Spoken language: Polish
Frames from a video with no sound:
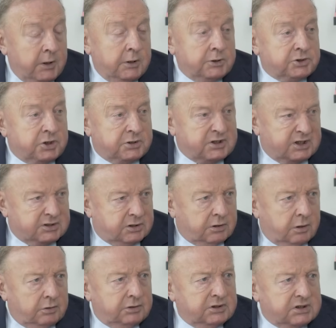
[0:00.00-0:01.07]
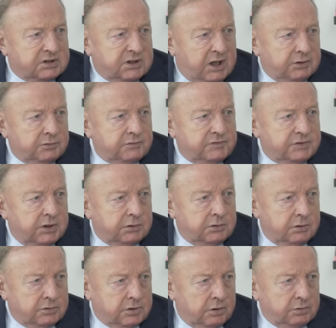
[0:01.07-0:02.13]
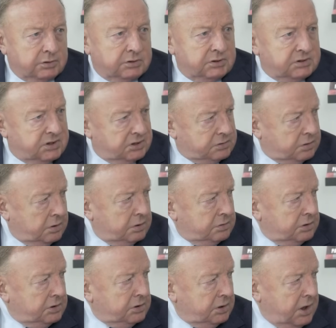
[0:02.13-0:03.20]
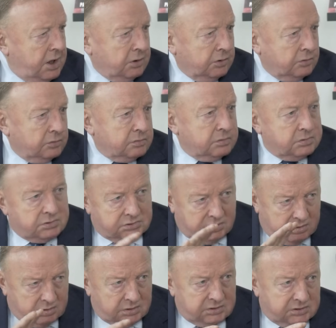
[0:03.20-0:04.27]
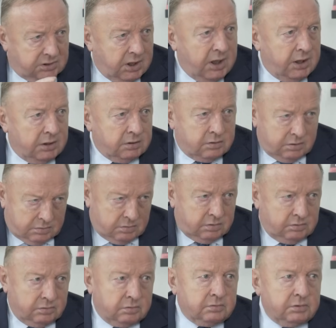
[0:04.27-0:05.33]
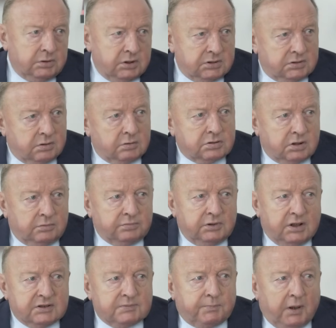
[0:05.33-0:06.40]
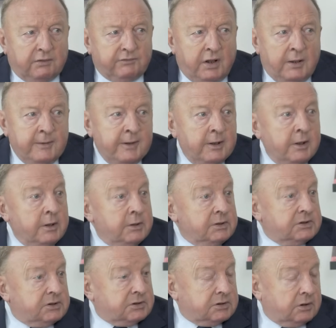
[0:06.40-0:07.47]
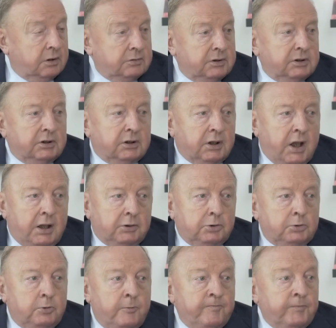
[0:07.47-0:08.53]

że ze strony Stanów Zjednoczonych i ze strony Iranu, co Izrael, to, to jest osobna sprawa, ze strony Iranu